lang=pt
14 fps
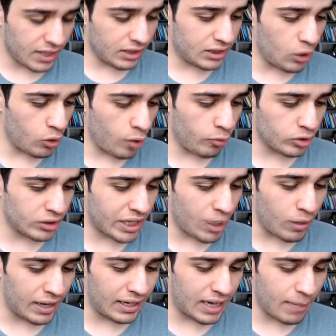Então eu vou tacar
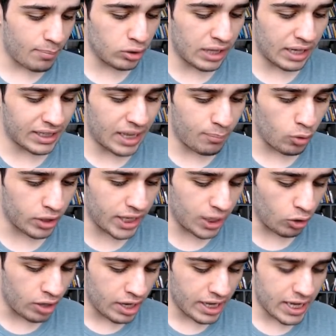um relâmpago daqui a pouquinho.